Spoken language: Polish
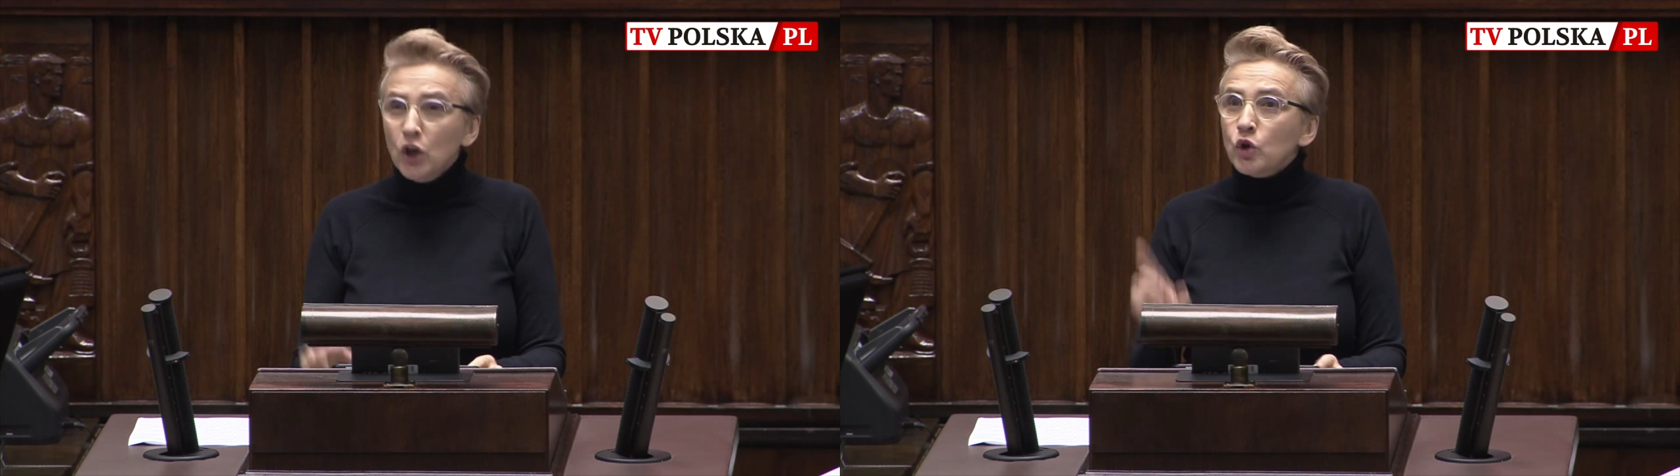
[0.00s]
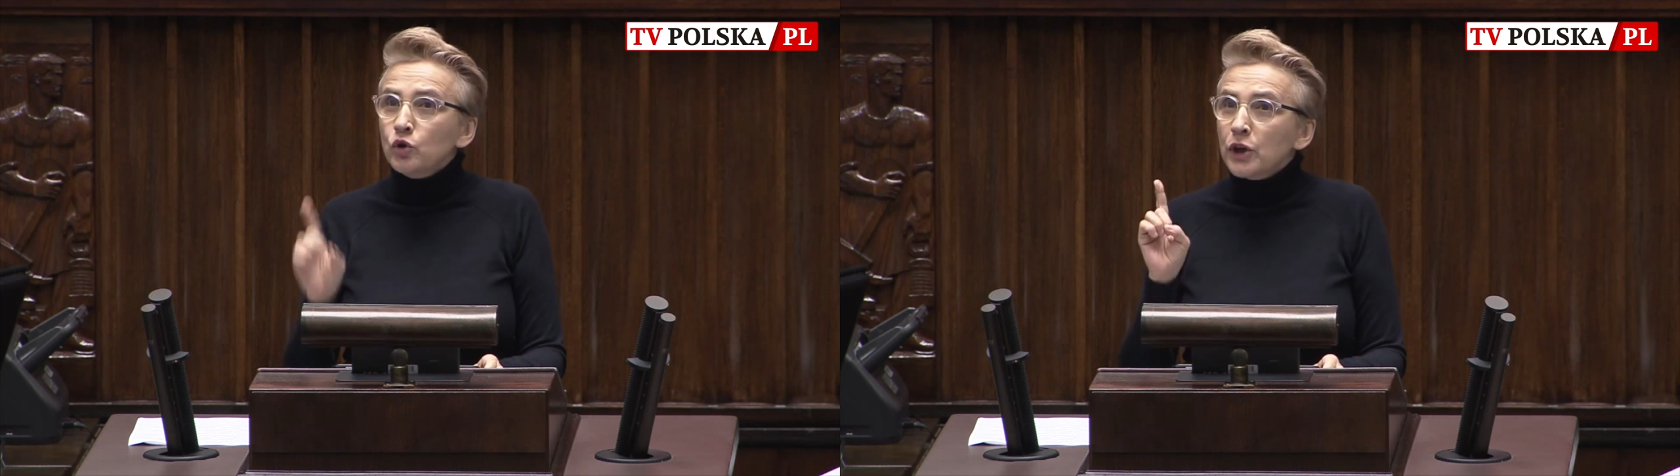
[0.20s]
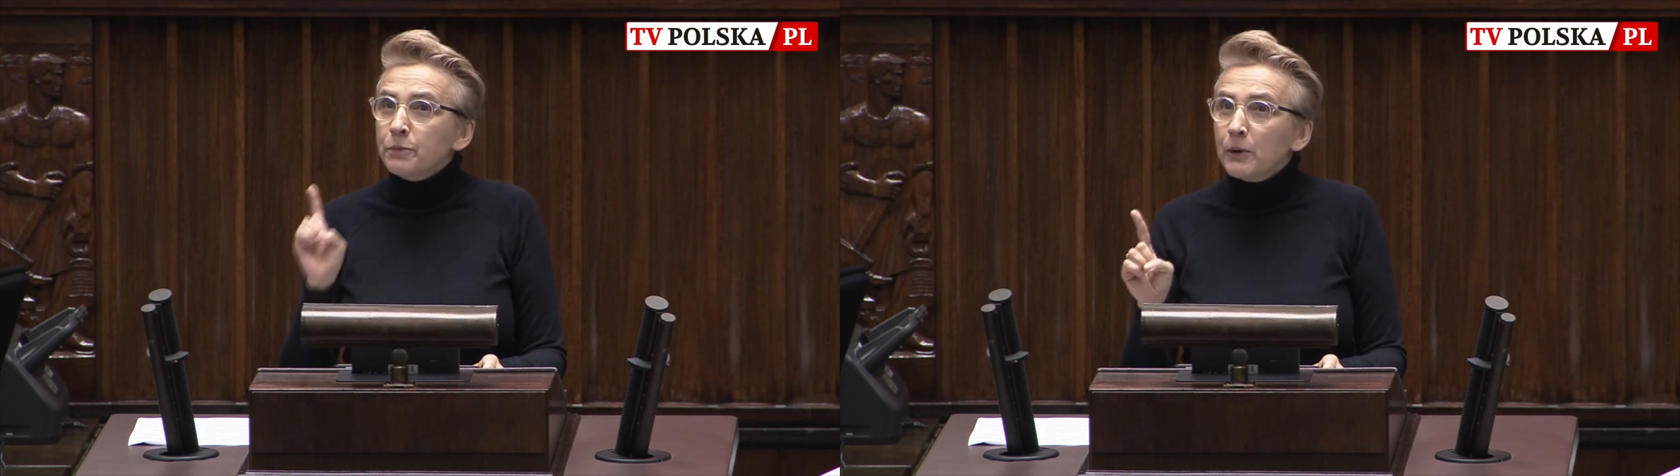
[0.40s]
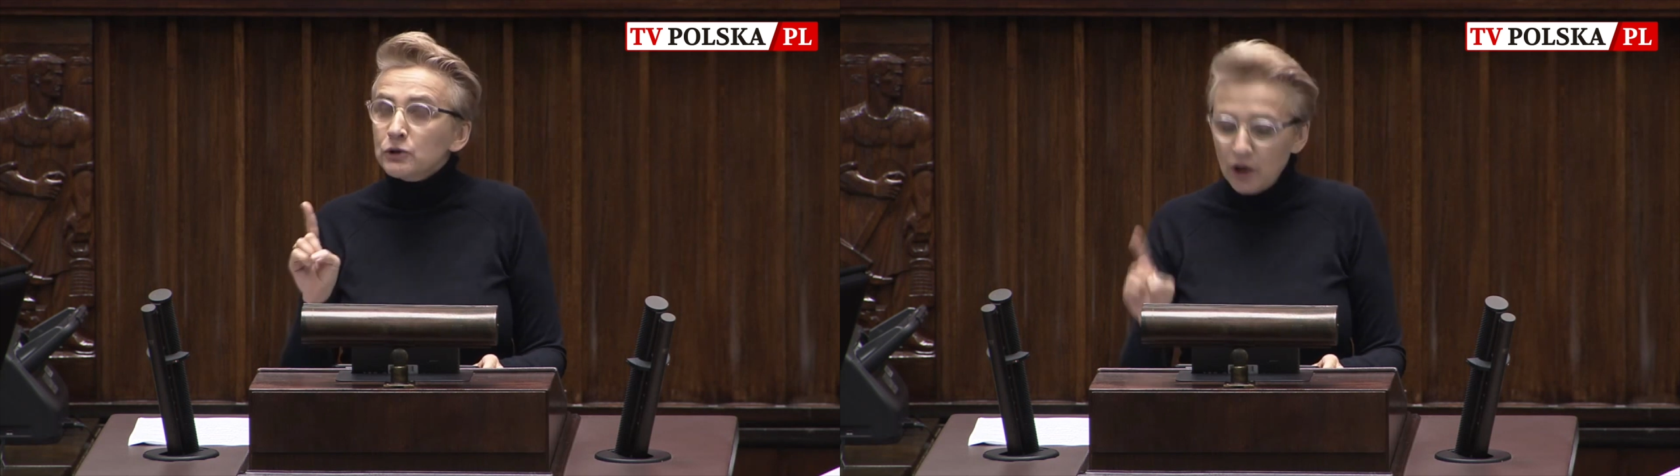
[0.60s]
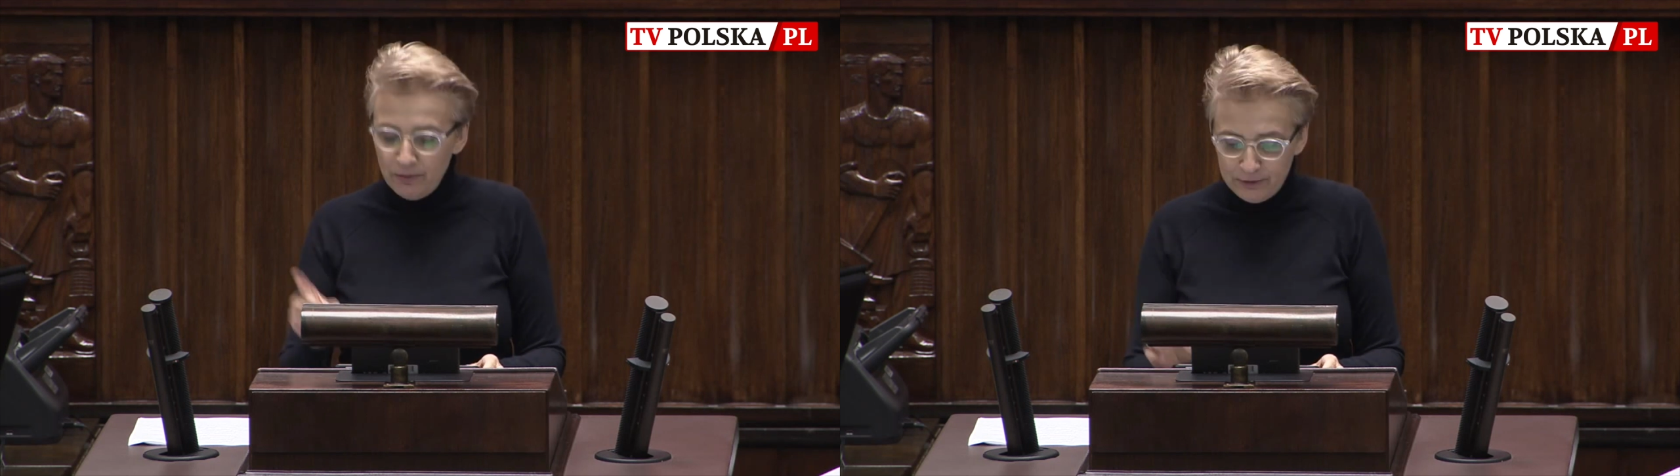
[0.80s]
których
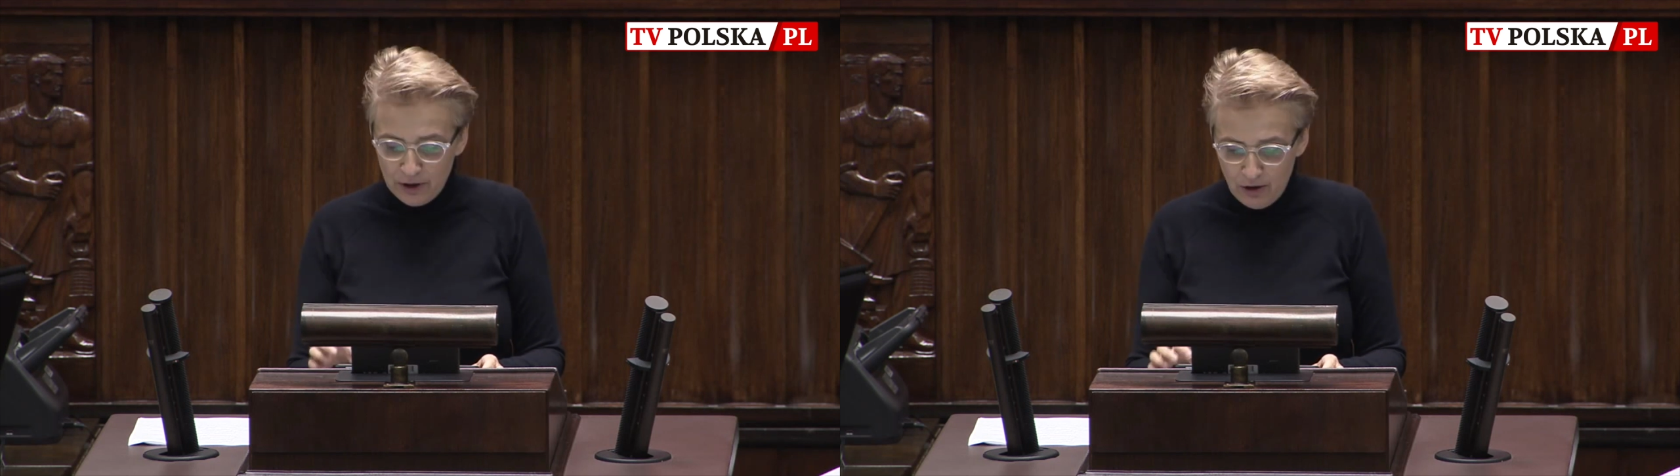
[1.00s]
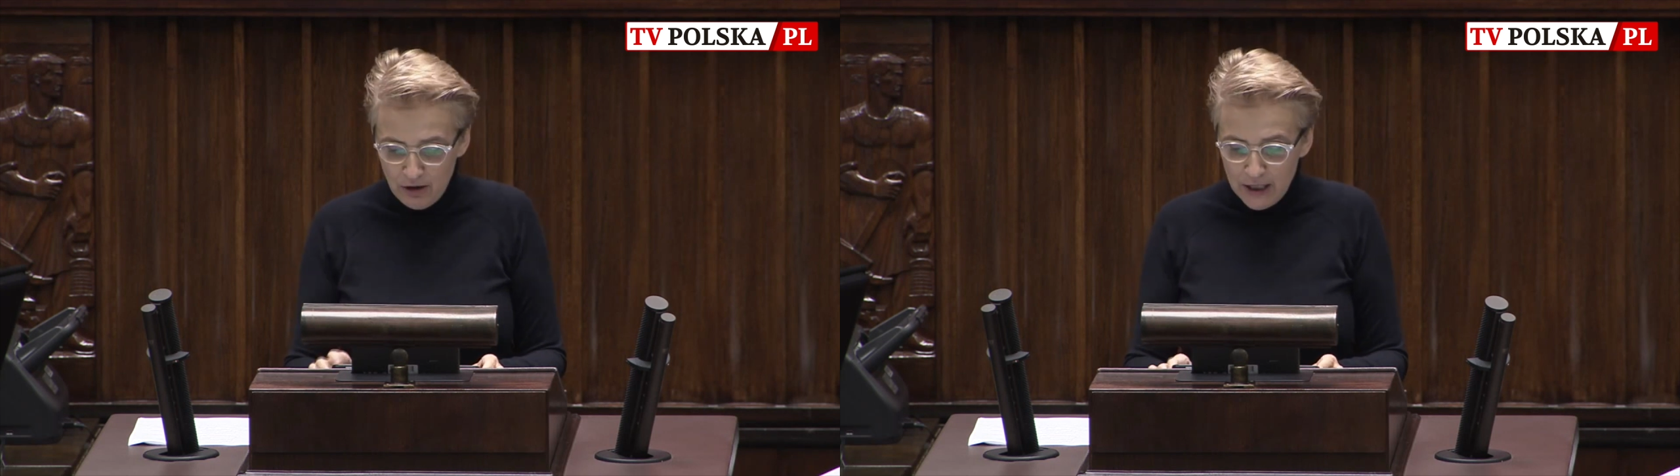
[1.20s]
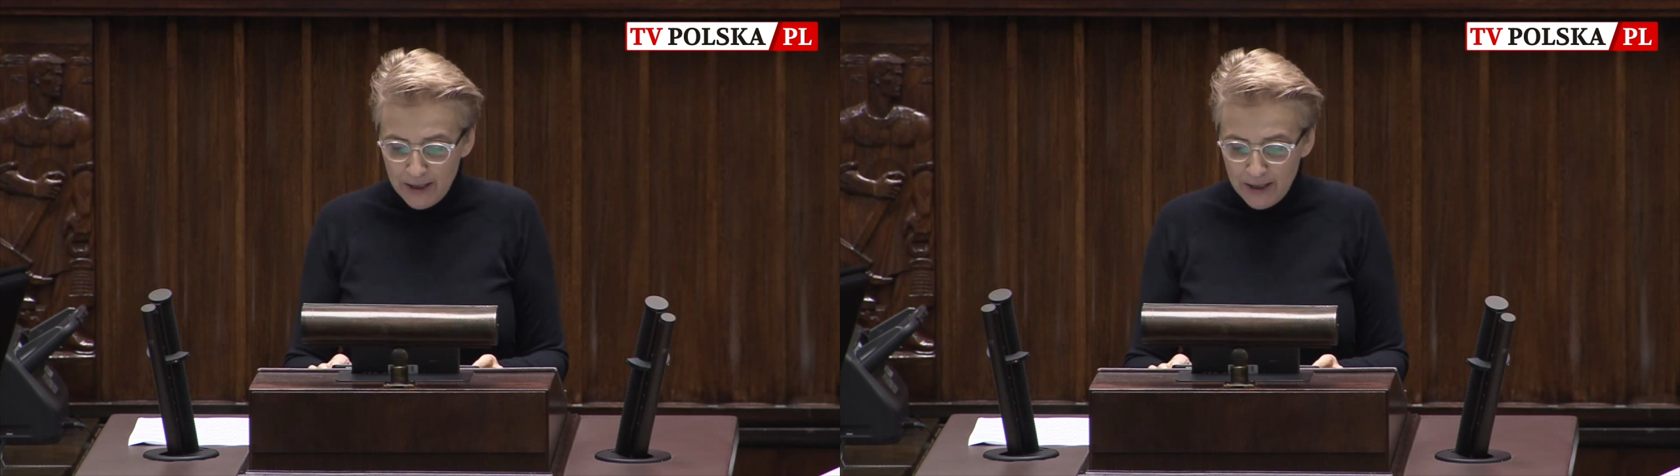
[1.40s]
podobno